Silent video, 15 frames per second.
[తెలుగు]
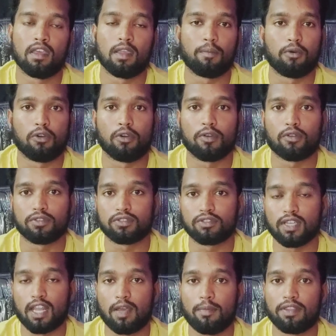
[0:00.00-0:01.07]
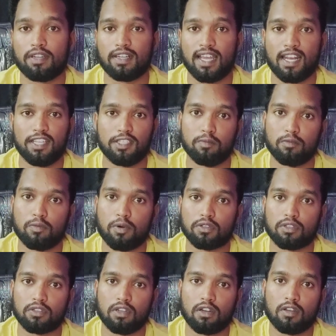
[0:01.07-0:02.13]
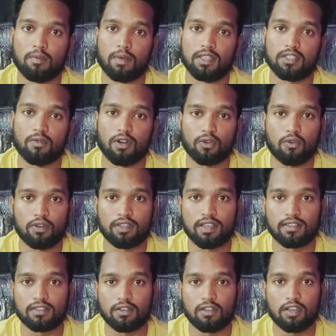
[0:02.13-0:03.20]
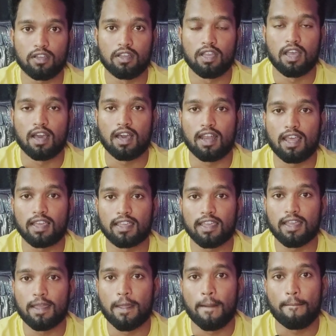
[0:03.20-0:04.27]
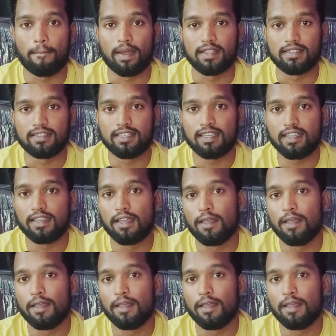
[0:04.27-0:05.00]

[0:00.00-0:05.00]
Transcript: ఇప్పుడు చాలామంది డైలీ జిమ్ పోతుంటారు మంచి వర్కౌట్ చేస్తారు అలాగే మంచి